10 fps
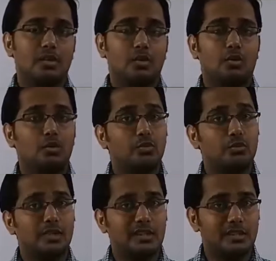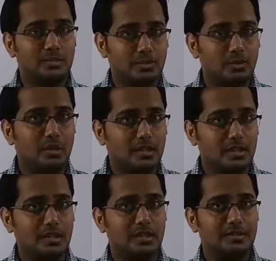ऑर्थोबोरिक एसिड भी बोला
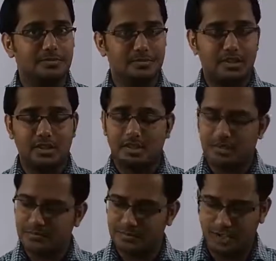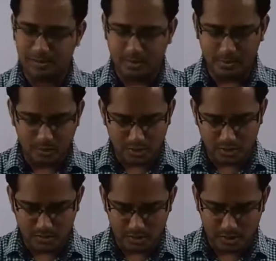जाता है ठीक है ना ये भी
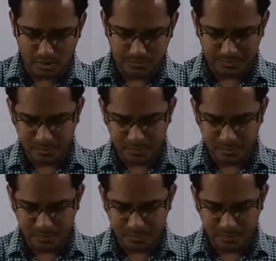इम्पोर्टेंट होता है